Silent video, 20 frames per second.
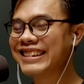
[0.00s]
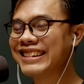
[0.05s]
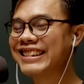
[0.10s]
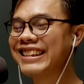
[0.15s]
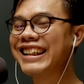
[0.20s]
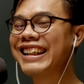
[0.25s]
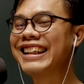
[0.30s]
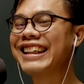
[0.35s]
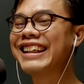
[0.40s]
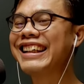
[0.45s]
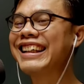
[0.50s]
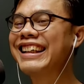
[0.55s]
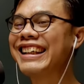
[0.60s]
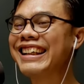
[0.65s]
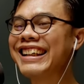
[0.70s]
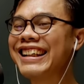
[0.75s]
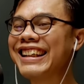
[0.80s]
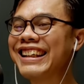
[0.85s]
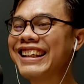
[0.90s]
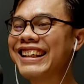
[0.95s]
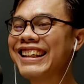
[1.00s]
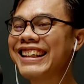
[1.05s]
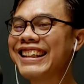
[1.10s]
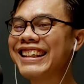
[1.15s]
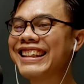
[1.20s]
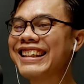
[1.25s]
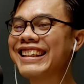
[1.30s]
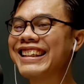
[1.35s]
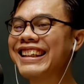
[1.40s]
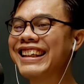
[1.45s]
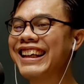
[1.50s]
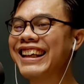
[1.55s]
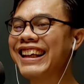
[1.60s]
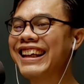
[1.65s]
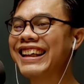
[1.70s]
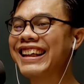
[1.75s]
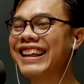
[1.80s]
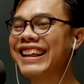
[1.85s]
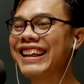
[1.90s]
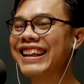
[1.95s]
Hai,
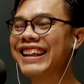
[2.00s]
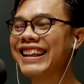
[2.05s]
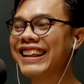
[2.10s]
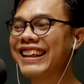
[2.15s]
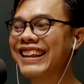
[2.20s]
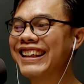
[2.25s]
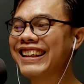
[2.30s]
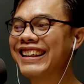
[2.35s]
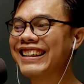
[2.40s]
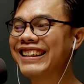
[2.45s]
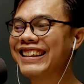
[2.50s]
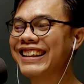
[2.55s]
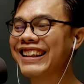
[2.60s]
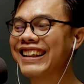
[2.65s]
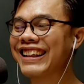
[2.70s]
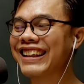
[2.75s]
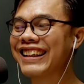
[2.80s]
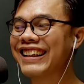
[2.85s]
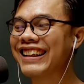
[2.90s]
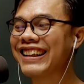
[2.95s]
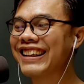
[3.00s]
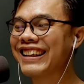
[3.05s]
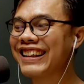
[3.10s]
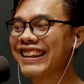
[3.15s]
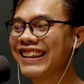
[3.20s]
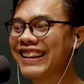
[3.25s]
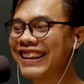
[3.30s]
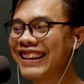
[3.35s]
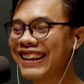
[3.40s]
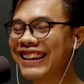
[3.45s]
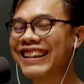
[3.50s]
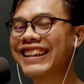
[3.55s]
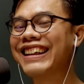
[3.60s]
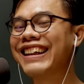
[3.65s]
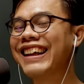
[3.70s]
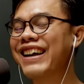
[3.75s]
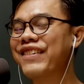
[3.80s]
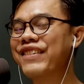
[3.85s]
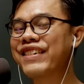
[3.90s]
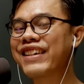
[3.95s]
eh, eh, eh, eh, eh,
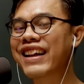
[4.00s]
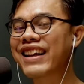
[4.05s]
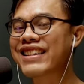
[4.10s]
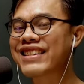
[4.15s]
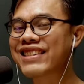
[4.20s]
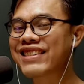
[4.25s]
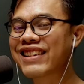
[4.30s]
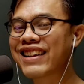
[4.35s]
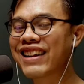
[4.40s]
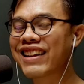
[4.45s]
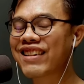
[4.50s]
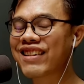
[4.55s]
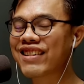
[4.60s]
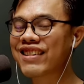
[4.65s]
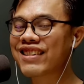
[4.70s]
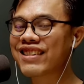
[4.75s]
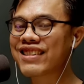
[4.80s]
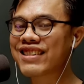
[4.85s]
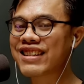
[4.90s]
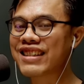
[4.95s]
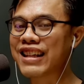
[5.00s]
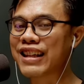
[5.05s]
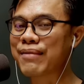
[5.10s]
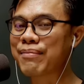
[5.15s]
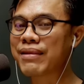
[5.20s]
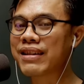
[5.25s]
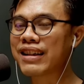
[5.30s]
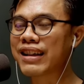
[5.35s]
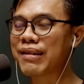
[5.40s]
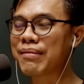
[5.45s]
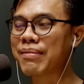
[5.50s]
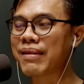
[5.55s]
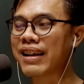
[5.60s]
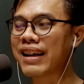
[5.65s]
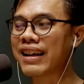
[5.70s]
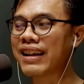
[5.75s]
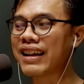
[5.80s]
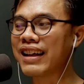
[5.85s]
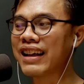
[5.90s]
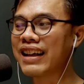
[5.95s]
Amin Rais itu kalau statement nggak pernah
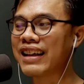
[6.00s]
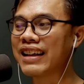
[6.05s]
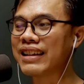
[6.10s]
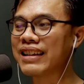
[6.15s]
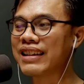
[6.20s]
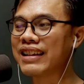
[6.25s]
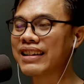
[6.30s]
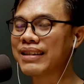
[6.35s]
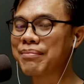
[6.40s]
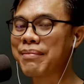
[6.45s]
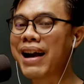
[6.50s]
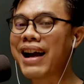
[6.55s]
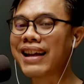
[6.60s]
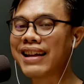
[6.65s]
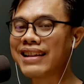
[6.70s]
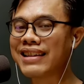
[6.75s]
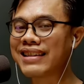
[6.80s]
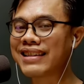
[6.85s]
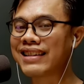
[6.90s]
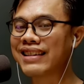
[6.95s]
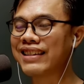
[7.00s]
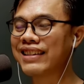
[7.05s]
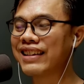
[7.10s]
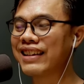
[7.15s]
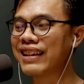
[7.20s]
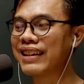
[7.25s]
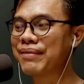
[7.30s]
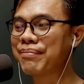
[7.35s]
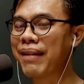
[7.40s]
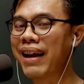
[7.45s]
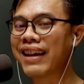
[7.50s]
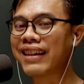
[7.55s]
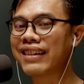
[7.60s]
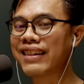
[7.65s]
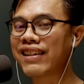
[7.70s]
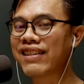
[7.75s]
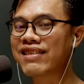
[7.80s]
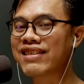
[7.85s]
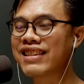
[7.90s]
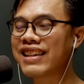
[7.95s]
ada yang manis gitu ya, pahit
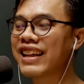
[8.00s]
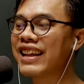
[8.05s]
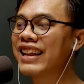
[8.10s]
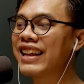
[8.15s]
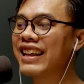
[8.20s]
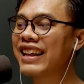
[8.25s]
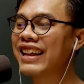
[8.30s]
terus nih.